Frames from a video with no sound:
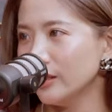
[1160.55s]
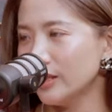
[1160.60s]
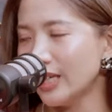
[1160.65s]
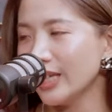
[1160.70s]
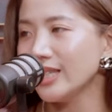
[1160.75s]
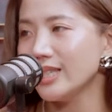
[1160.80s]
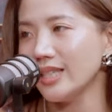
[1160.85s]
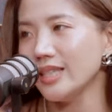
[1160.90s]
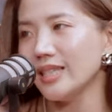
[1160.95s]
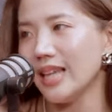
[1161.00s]

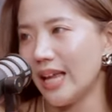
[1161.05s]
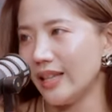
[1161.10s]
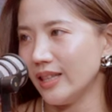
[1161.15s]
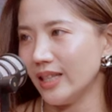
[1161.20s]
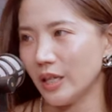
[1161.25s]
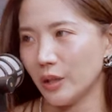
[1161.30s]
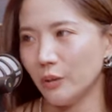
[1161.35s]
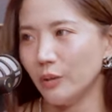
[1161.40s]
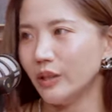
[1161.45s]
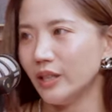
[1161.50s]
亲自
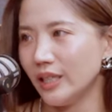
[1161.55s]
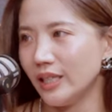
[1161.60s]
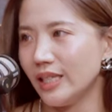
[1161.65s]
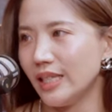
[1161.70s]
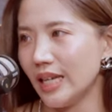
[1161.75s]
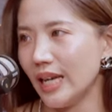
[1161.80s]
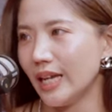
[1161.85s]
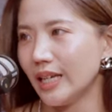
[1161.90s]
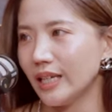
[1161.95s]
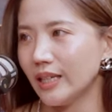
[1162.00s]
然理论的
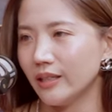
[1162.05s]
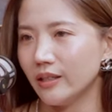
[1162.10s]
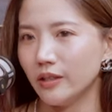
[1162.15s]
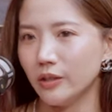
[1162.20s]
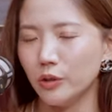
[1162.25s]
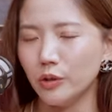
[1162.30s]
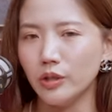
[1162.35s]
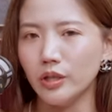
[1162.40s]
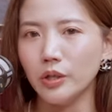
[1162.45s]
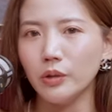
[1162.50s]
协议
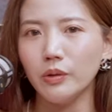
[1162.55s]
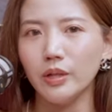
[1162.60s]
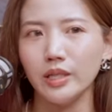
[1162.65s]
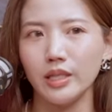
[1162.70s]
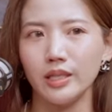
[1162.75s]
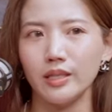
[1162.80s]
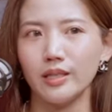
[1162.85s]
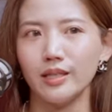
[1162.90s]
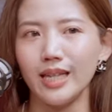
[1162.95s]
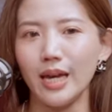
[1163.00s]
的，就是因为
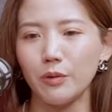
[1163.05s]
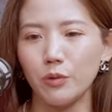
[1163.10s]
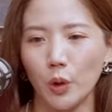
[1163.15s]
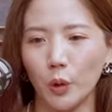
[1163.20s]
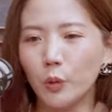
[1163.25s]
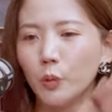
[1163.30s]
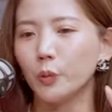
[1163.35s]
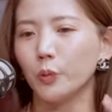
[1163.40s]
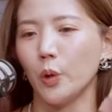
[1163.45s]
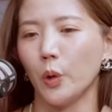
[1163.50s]
其实在
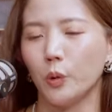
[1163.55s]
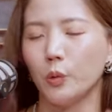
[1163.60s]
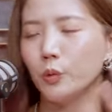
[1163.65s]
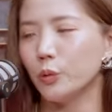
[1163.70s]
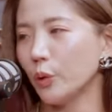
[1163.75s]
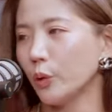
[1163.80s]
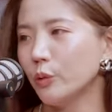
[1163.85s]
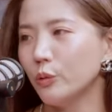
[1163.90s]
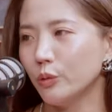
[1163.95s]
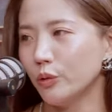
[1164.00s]
远古远
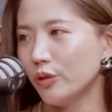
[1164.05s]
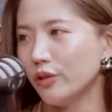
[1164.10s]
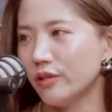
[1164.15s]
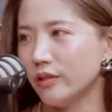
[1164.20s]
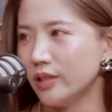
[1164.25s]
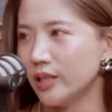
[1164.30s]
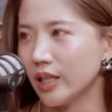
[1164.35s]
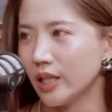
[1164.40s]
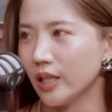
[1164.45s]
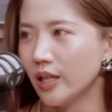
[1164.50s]
古远古
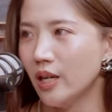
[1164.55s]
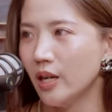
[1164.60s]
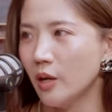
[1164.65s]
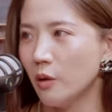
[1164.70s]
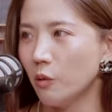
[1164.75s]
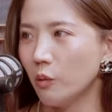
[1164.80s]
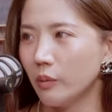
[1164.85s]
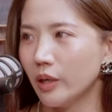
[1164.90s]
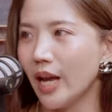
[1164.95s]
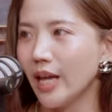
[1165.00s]
时期，
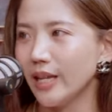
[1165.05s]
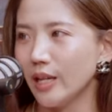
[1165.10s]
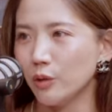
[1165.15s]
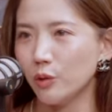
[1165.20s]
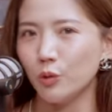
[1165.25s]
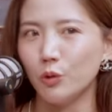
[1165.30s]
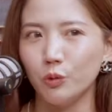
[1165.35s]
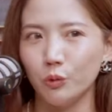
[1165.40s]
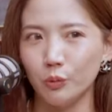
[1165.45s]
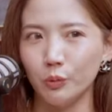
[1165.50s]
我们看到
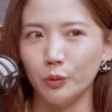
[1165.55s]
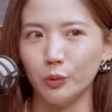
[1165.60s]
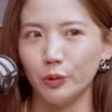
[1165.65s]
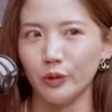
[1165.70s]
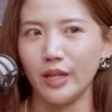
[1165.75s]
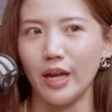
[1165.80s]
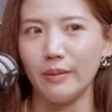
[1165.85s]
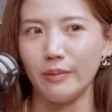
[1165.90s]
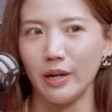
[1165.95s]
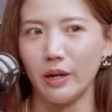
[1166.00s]
树木
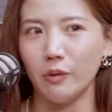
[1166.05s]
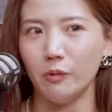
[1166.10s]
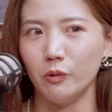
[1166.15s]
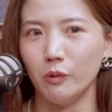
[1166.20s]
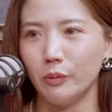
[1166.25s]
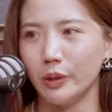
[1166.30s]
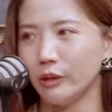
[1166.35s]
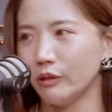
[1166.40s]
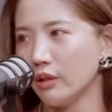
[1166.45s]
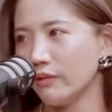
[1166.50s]
就代表
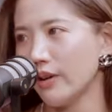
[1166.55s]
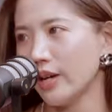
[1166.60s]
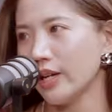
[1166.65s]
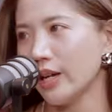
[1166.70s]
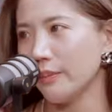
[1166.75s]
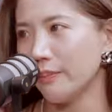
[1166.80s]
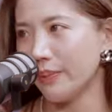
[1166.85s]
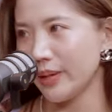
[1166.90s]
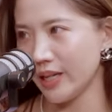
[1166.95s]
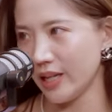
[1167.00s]
我们有地方
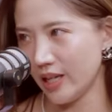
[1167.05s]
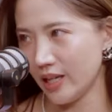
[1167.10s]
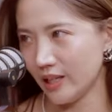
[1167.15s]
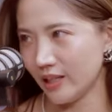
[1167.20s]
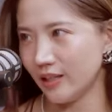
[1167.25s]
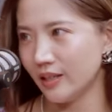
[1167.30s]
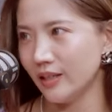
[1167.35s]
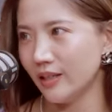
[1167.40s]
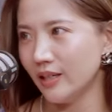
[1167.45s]
可以避应，